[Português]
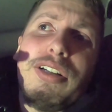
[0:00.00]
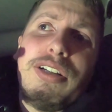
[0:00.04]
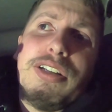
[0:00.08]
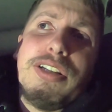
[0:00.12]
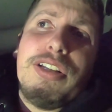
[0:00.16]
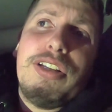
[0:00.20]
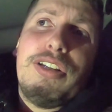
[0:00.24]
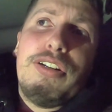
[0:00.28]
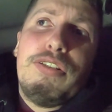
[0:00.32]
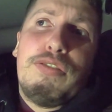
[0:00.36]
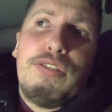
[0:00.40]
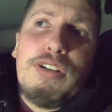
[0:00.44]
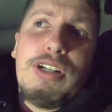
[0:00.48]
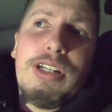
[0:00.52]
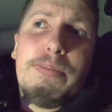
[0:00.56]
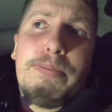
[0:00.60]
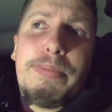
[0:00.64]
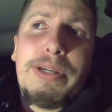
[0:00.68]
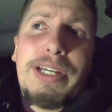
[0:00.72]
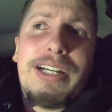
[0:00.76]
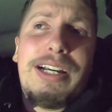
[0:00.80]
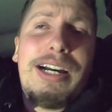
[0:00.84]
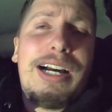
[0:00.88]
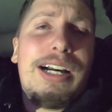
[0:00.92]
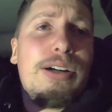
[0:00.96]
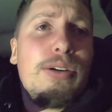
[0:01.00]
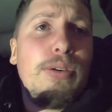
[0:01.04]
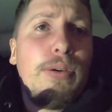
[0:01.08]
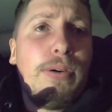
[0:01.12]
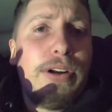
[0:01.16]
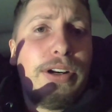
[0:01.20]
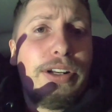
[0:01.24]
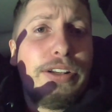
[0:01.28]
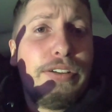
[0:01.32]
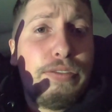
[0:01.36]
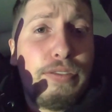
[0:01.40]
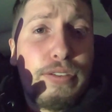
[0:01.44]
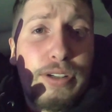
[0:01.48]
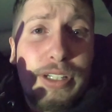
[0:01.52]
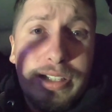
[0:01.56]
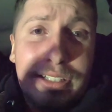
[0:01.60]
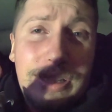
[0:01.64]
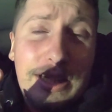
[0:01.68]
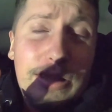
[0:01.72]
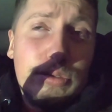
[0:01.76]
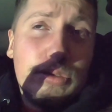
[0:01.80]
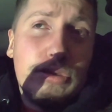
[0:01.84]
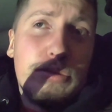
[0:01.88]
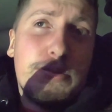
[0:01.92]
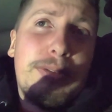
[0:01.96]
E eu vou ali pegar agora e vou
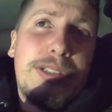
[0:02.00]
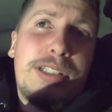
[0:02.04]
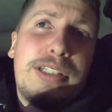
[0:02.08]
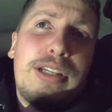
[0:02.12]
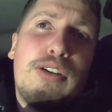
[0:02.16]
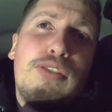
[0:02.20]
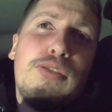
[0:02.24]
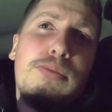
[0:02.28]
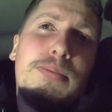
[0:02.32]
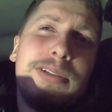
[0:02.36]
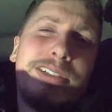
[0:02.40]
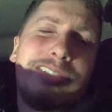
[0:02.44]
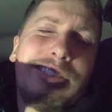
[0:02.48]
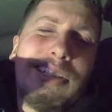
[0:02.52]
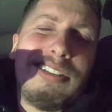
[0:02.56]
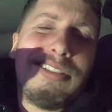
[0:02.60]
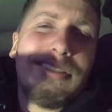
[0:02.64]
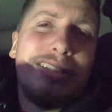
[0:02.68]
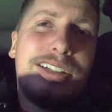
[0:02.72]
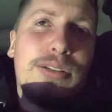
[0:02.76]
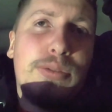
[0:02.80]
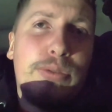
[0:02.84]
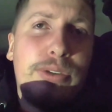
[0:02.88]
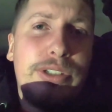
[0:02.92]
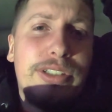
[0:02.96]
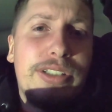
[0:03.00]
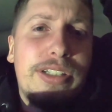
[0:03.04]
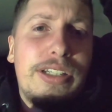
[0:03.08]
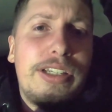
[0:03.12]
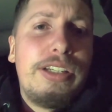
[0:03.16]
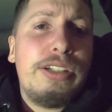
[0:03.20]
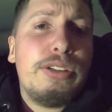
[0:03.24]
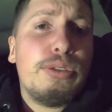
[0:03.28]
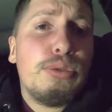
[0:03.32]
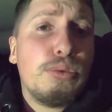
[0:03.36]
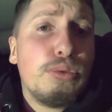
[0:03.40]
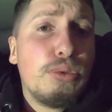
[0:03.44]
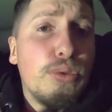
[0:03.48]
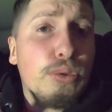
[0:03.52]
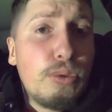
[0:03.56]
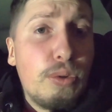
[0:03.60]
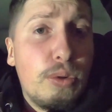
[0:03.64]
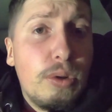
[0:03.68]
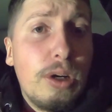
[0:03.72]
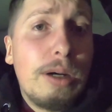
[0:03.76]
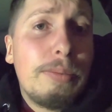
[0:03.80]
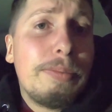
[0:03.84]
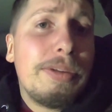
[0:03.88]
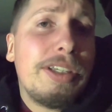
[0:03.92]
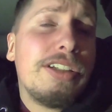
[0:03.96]
entrar no hospital, vou passar essa noite aí junto
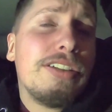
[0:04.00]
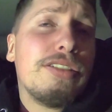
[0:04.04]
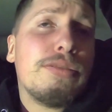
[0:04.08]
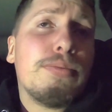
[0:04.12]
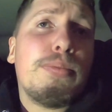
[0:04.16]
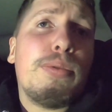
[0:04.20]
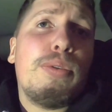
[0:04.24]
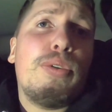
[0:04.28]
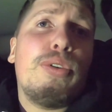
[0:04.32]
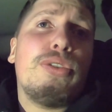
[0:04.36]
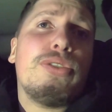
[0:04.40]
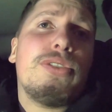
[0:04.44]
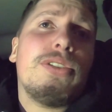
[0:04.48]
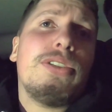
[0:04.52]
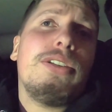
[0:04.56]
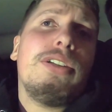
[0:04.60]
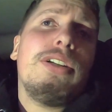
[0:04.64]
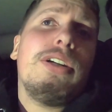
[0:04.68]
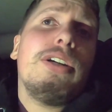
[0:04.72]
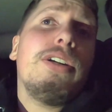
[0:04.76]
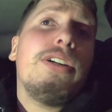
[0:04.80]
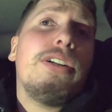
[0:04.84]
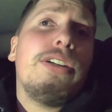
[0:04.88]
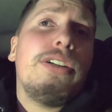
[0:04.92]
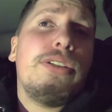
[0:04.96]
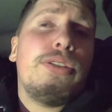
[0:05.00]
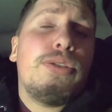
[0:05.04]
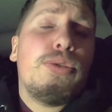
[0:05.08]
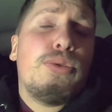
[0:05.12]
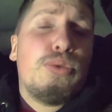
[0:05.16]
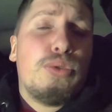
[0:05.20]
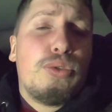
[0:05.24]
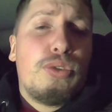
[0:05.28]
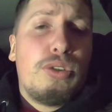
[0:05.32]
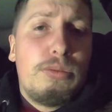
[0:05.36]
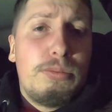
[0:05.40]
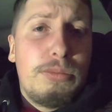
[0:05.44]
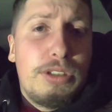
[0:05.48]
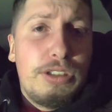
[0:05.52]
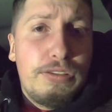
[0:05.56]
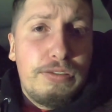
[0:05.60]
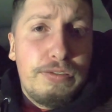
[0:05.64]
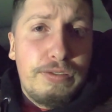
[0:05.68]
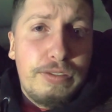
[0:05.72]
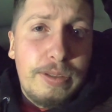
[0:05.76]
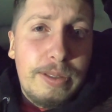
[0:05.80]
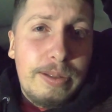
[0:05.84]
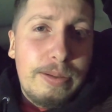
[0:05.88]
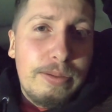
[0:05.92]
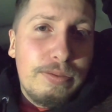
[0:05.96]
com a minha esposa e junto com meu
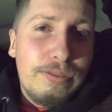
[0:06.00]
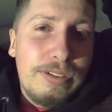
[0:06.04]
filho.